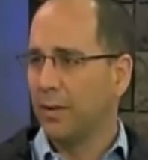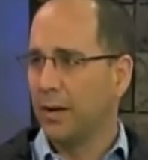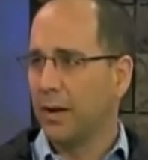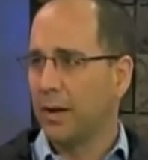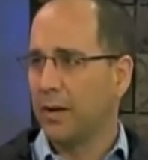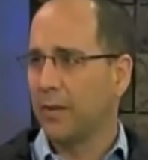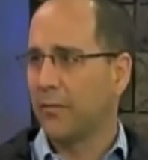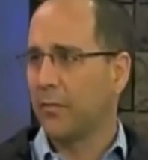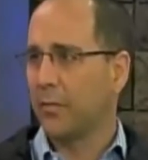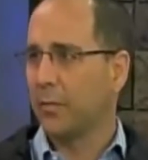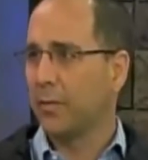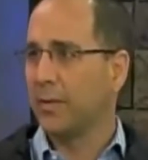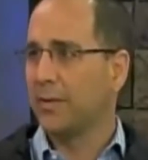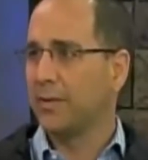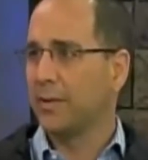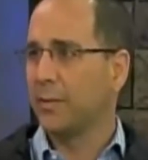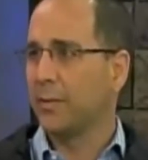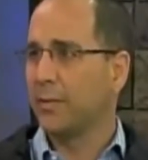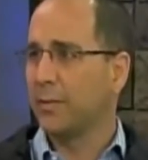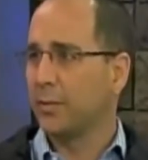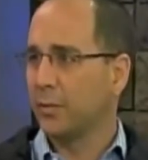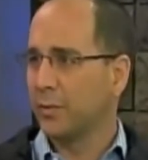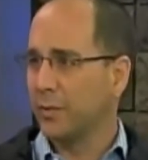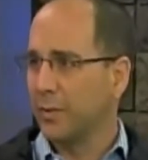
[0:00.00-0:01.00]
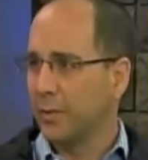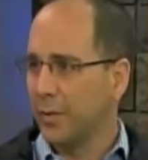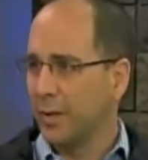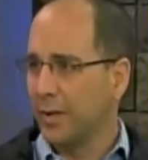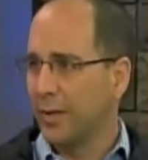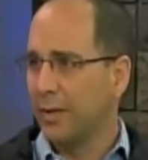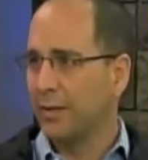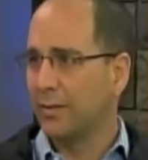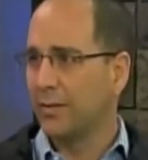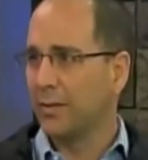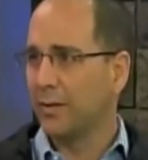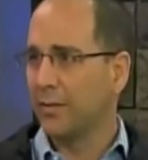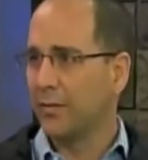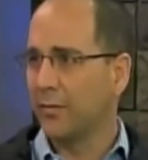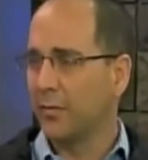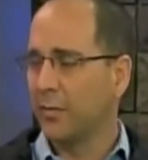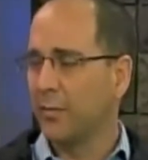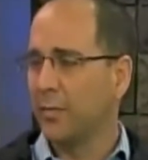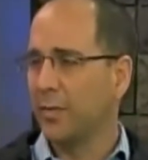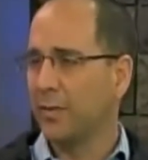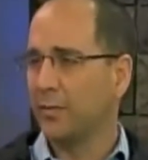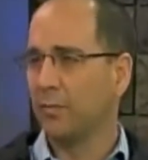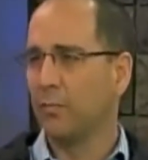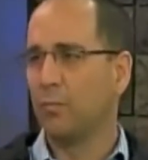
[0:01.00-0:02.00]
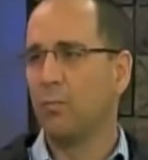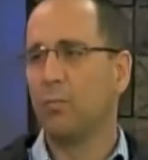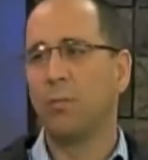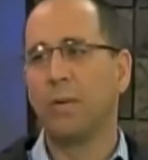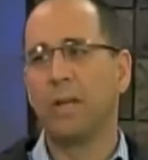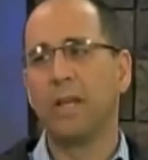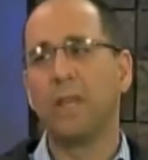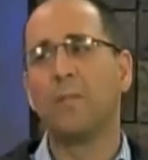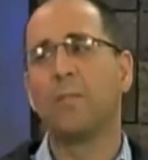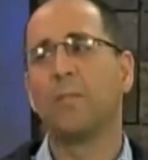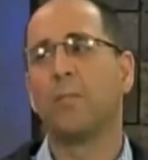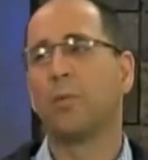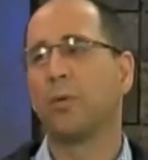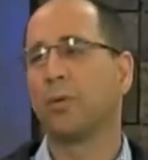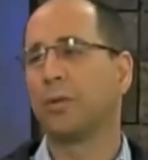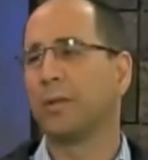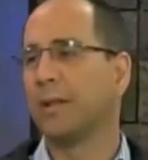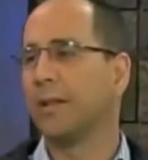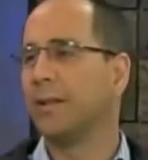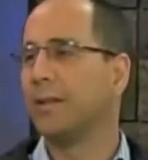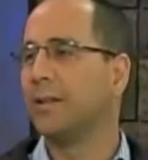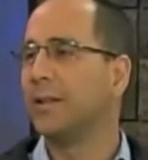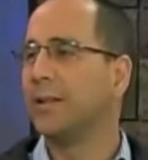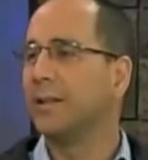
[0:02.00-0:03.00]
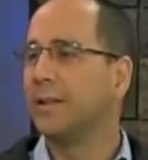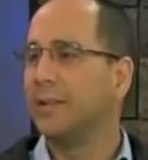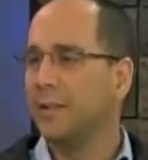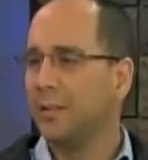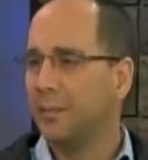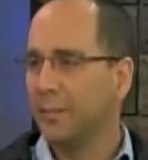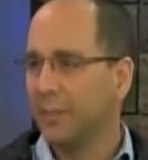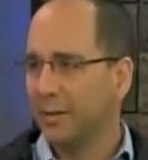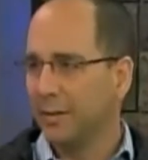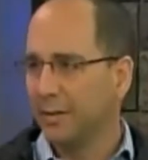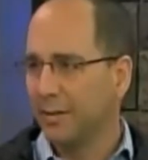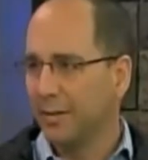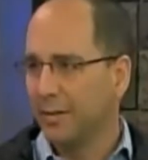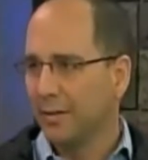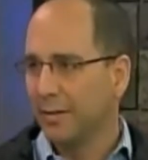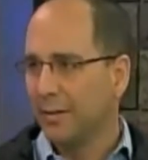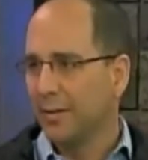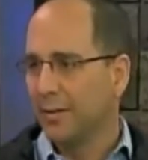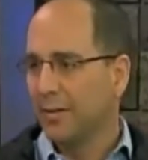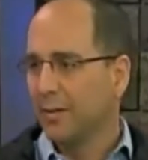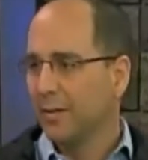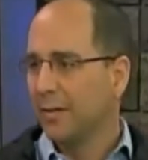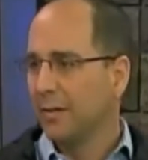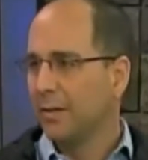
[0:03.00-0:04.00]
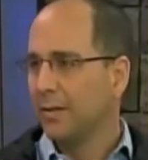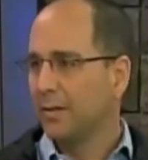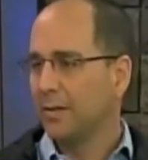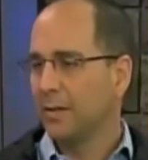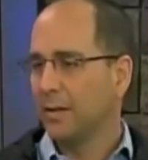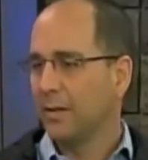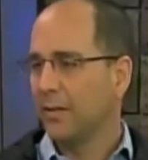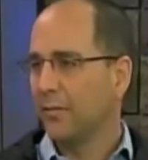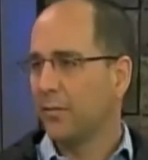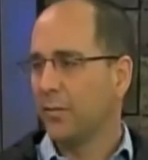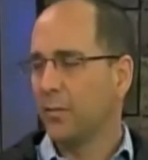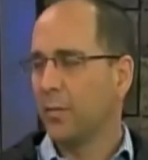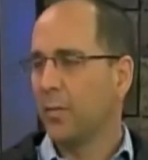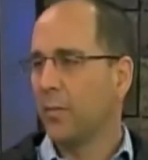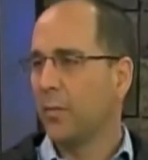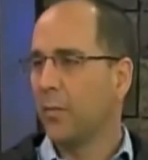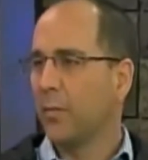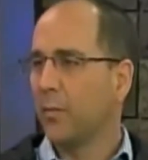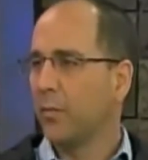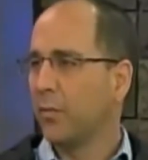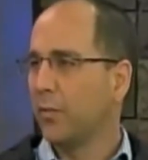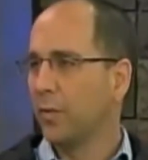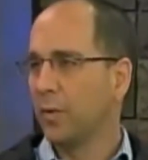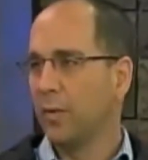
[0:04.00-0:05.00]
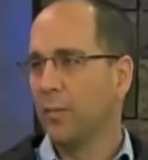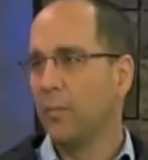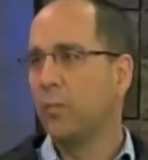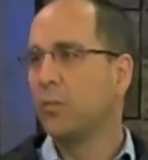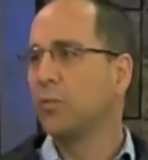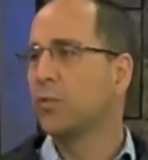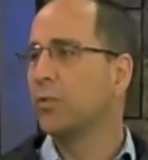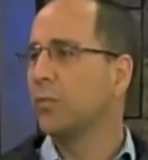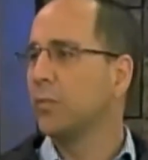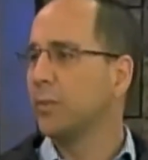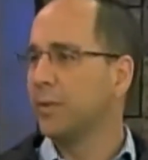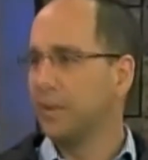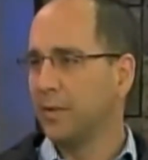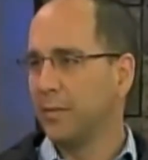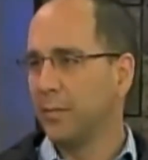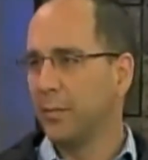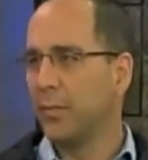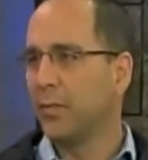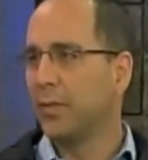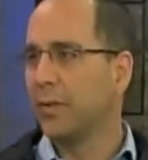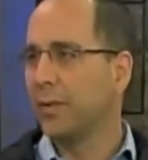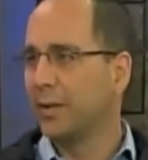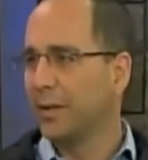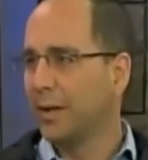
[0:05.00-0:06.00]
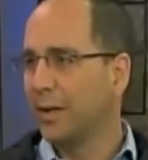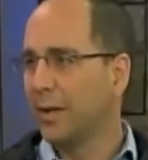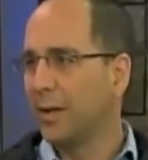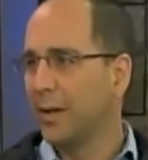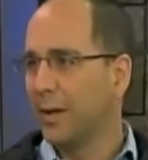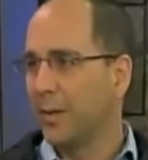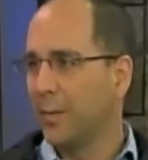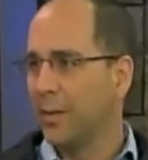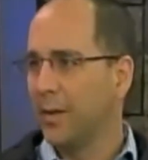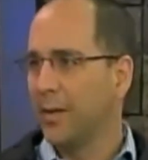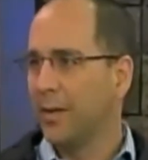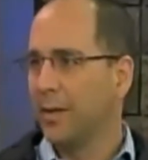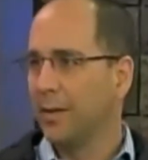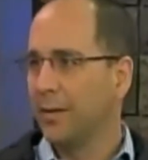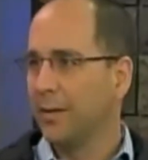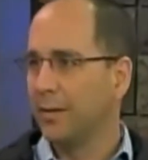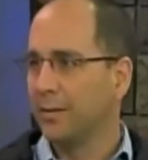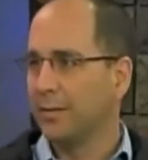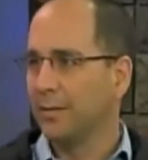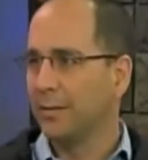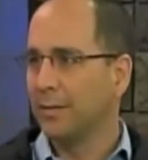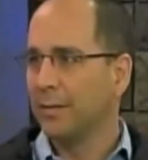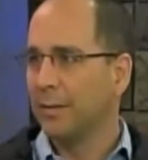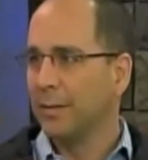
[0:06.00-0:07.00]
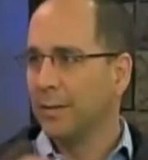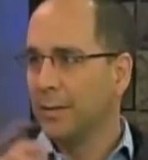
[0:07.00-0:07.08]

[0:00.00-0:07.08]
de la reforma del servicio civil. Esa reforma es importantísima. Esa reforma, en mi opinión, es mucho más importante que las medidas.